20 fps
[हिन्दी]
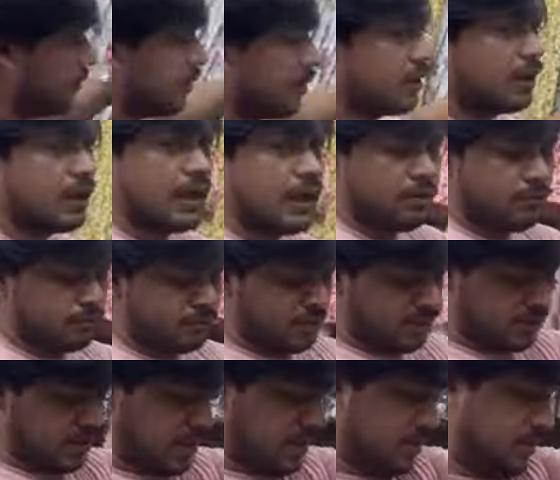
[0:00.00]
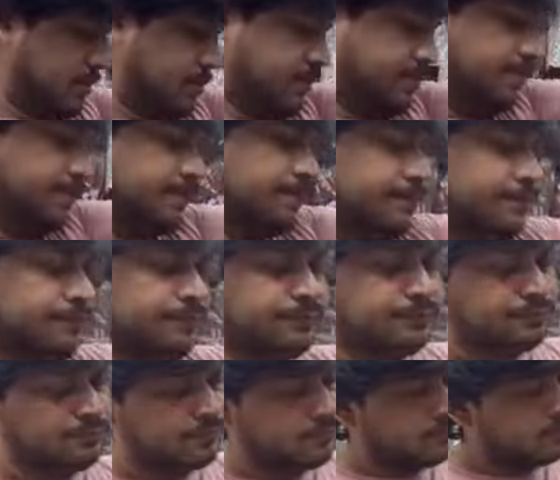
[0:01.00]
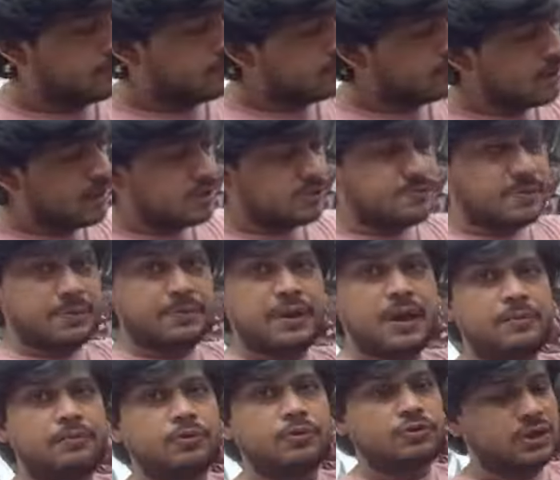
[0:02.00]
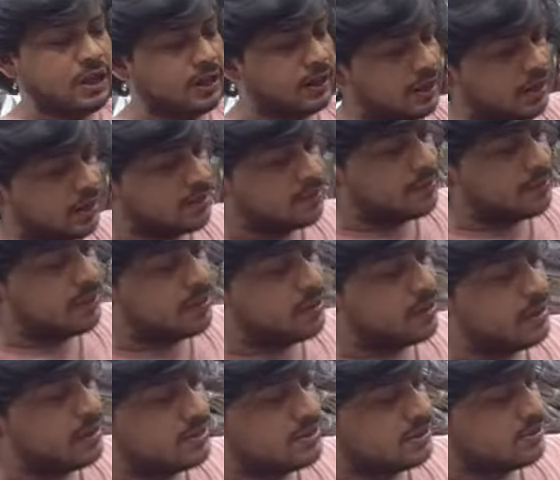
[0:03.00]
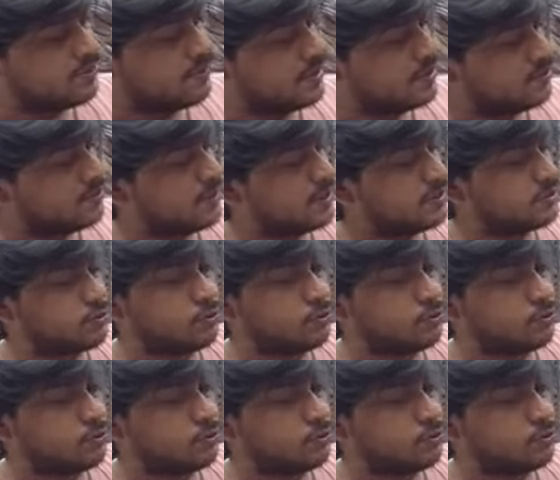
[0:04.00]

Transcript: ये नए लुक के साथ इसमें भी आपको चार कलर मिलने वाले हैं जिसमें इसमें